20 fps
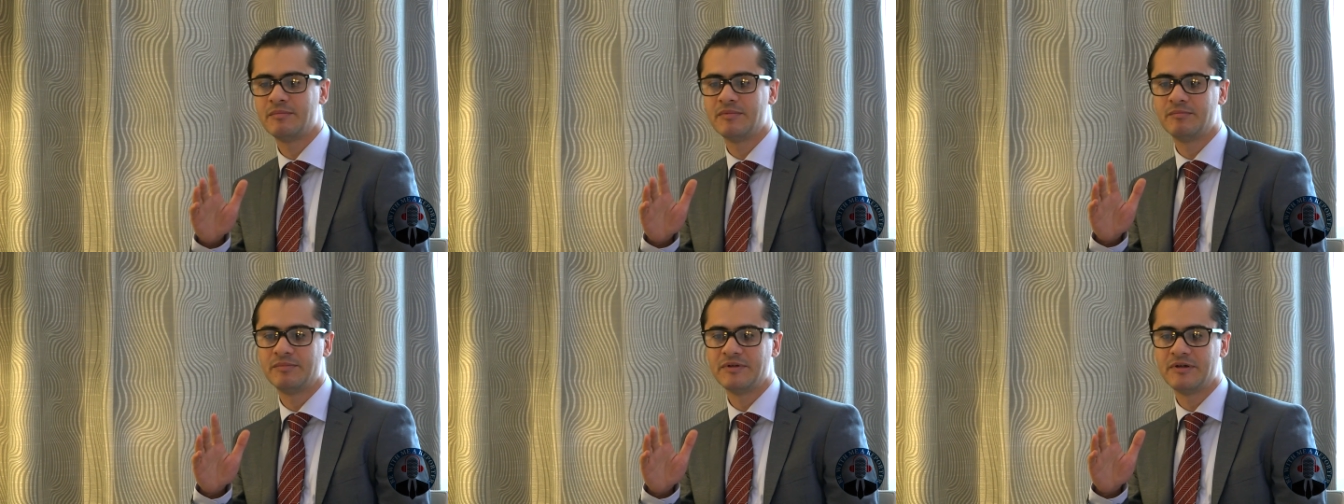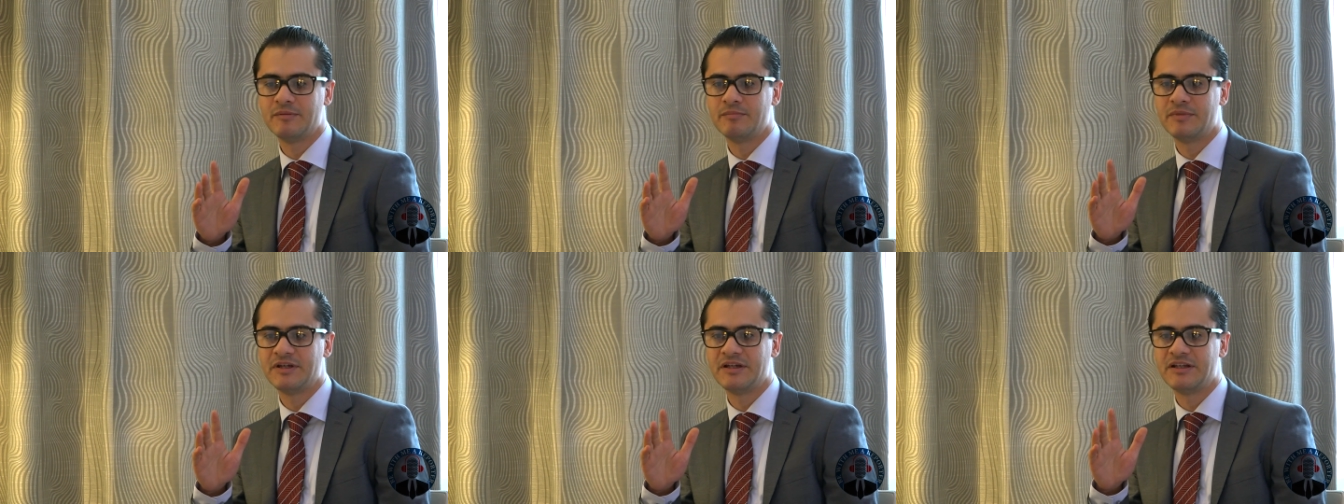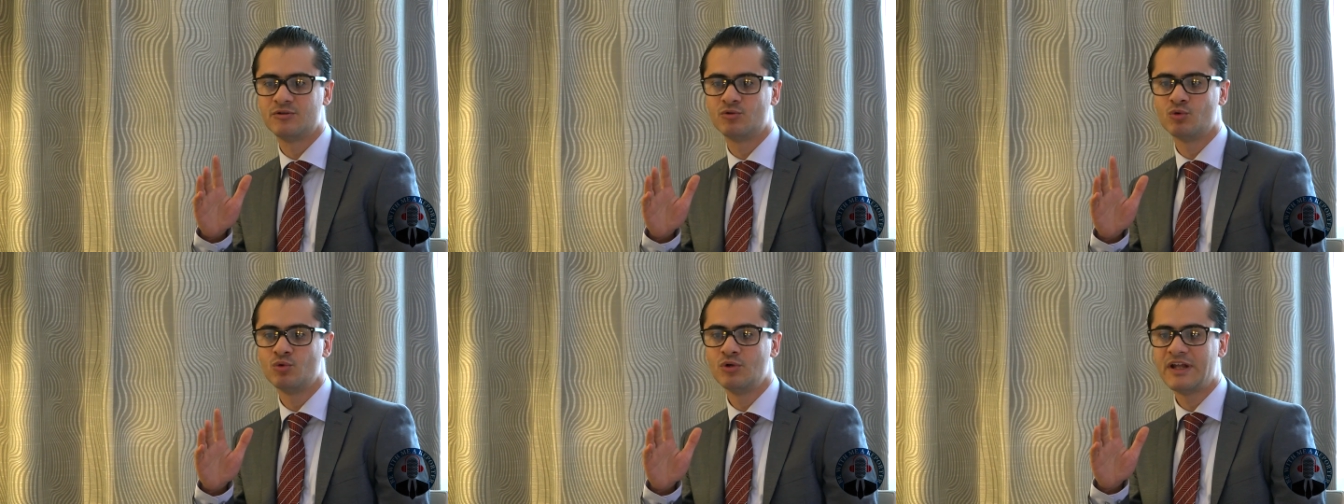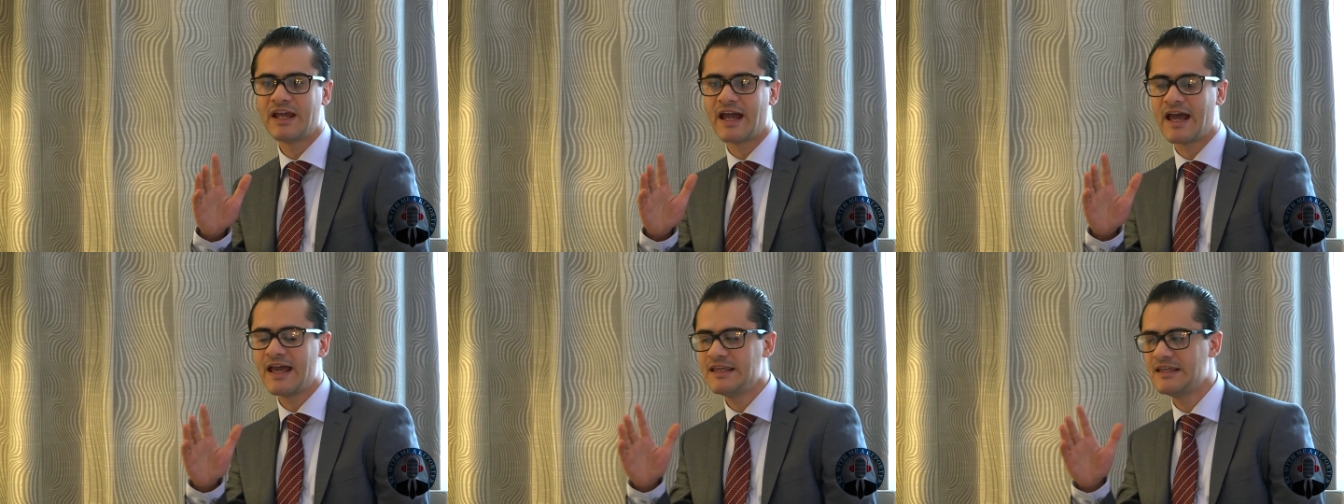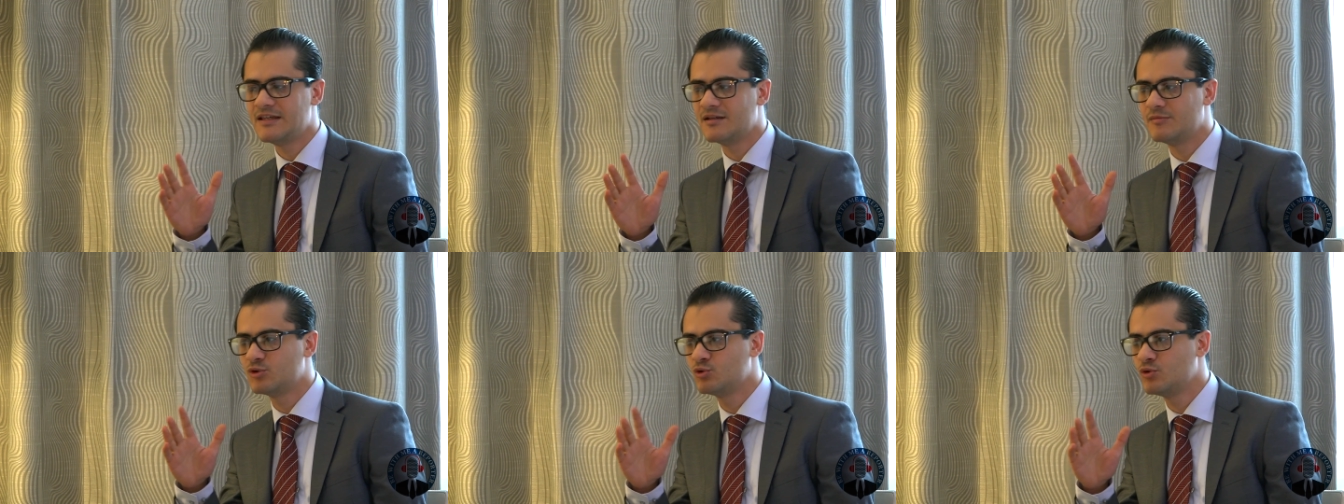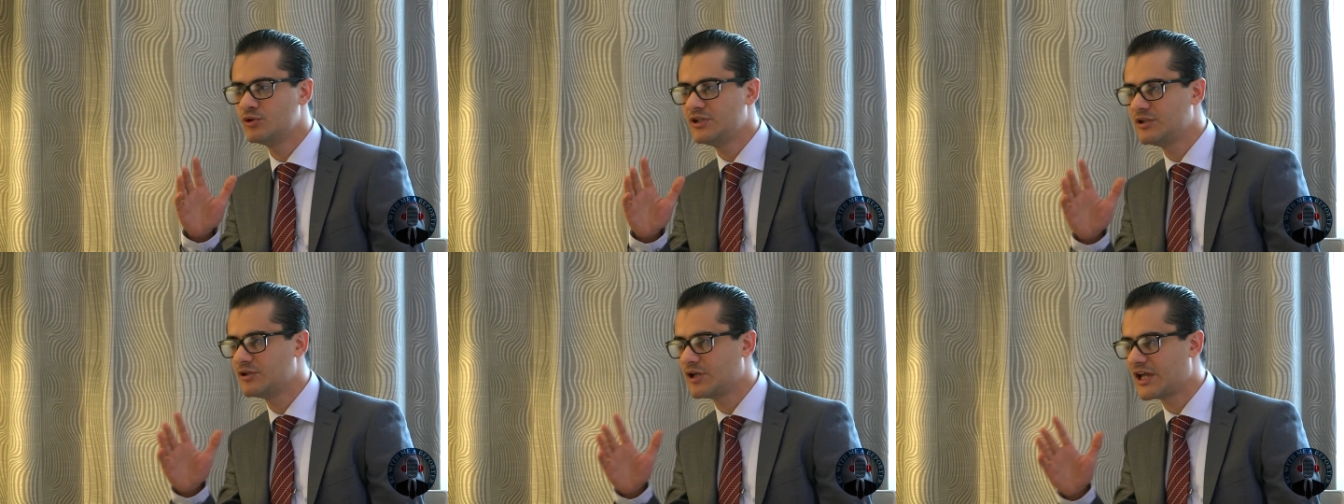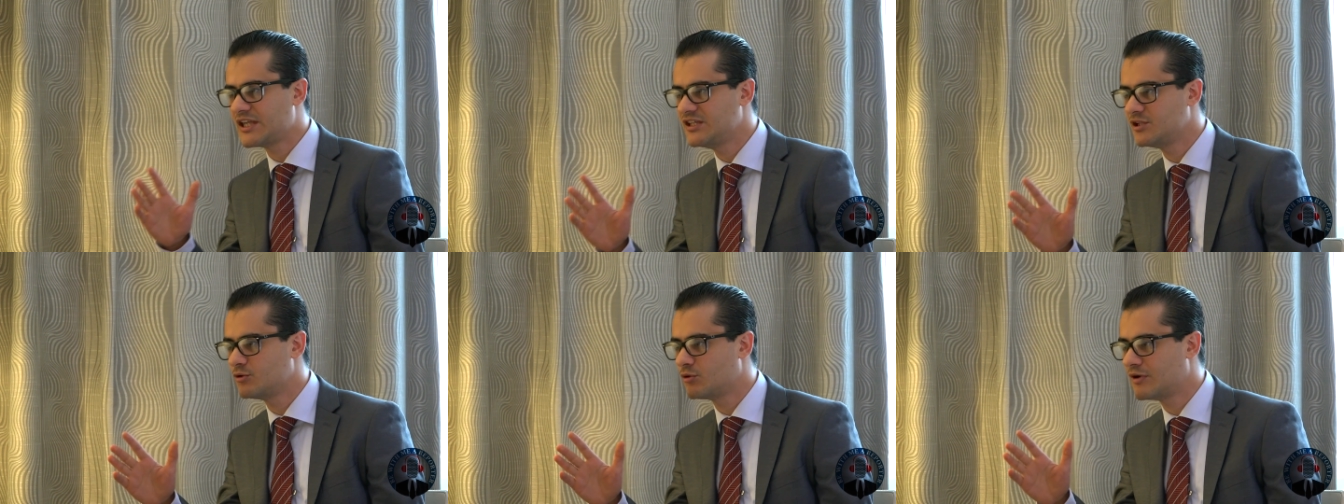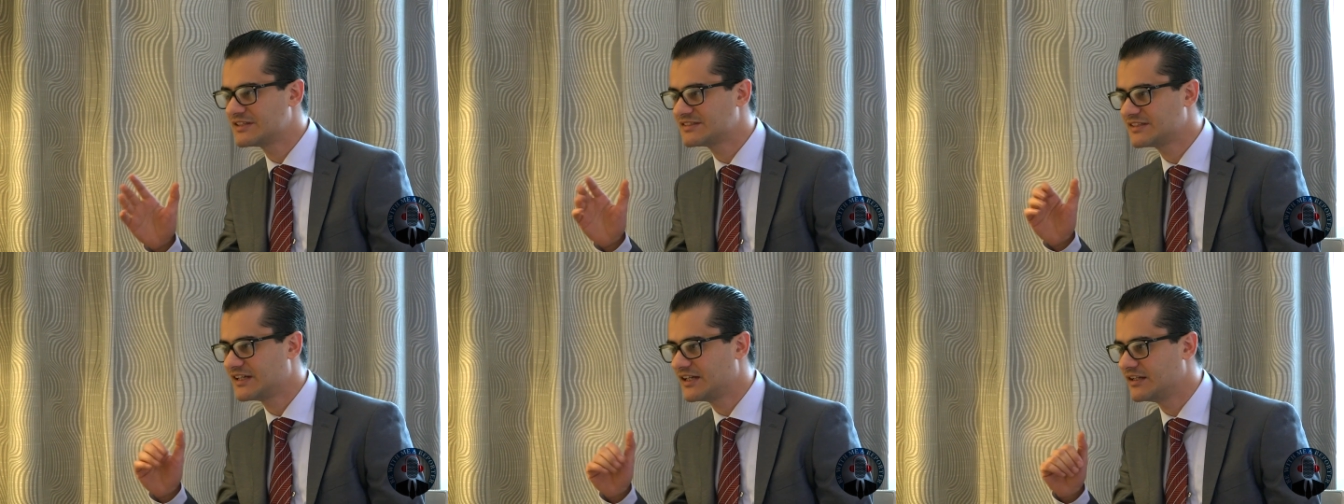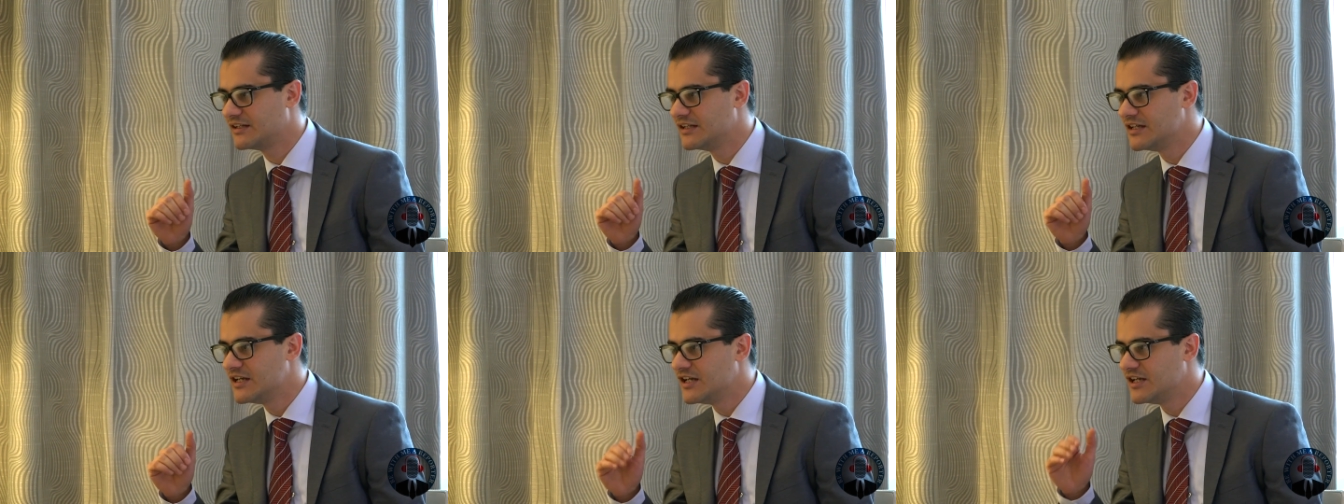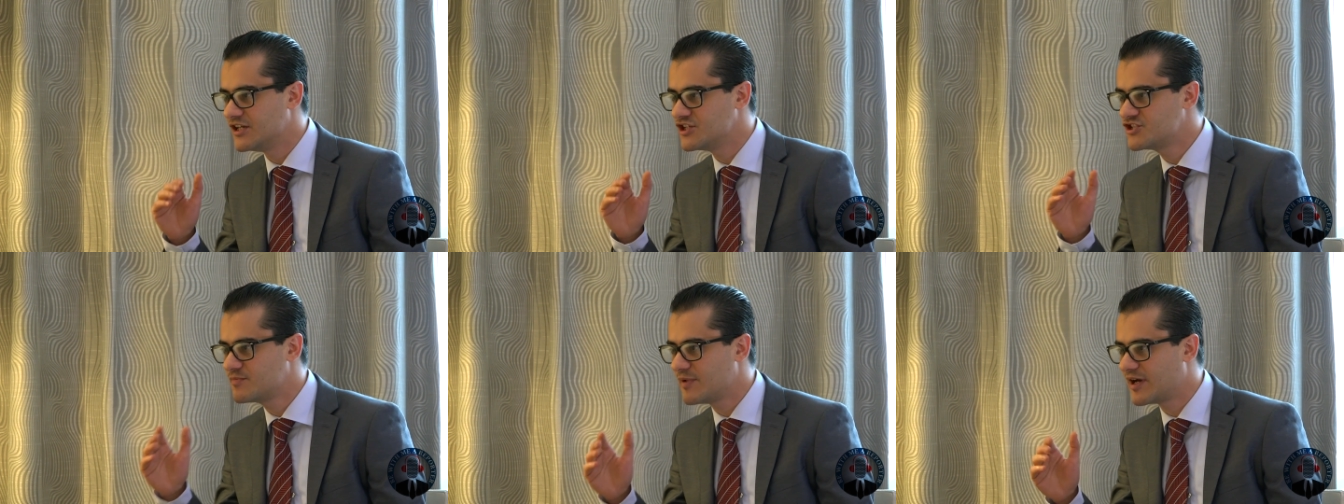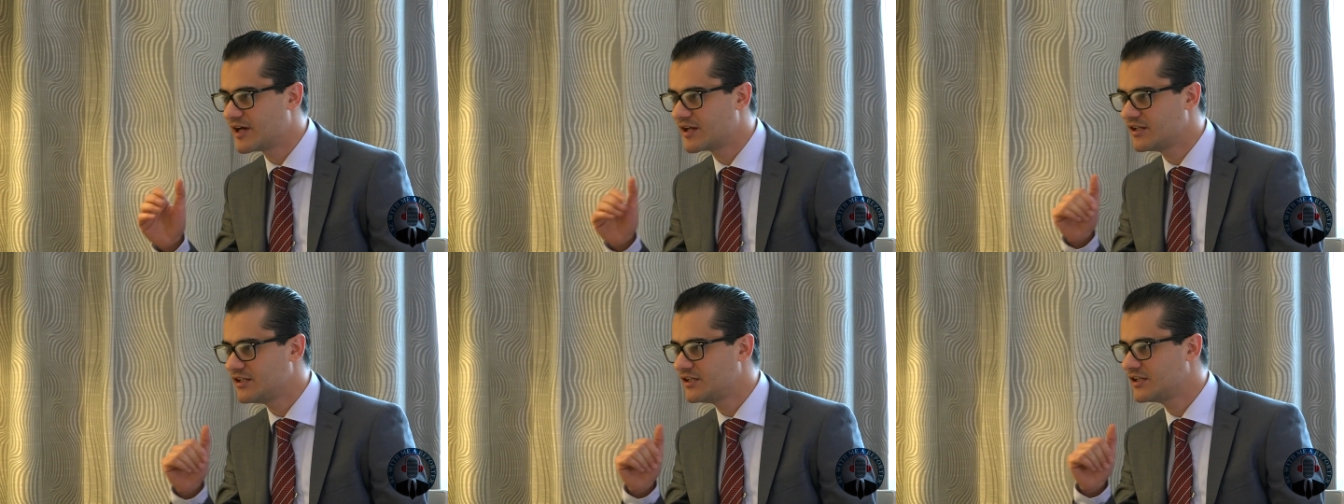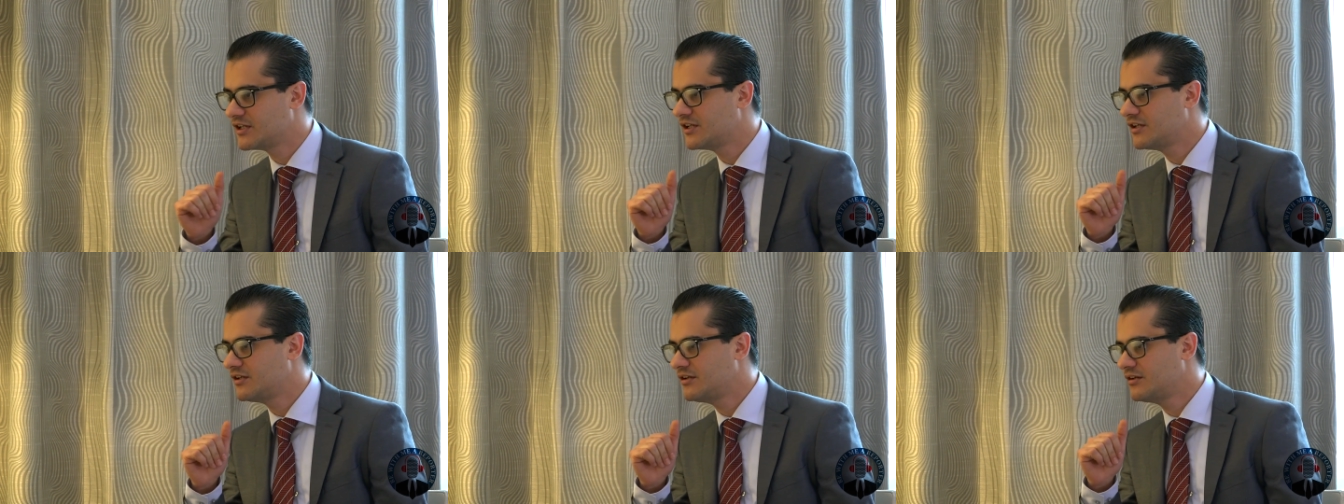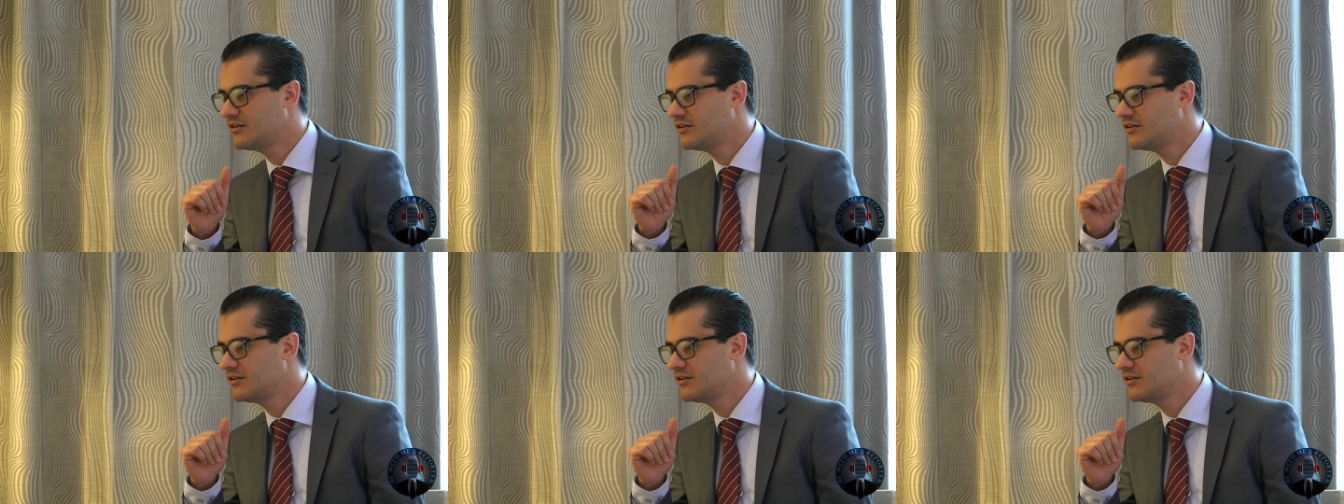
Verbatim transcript: بدون أي بدون أي وازع إجباري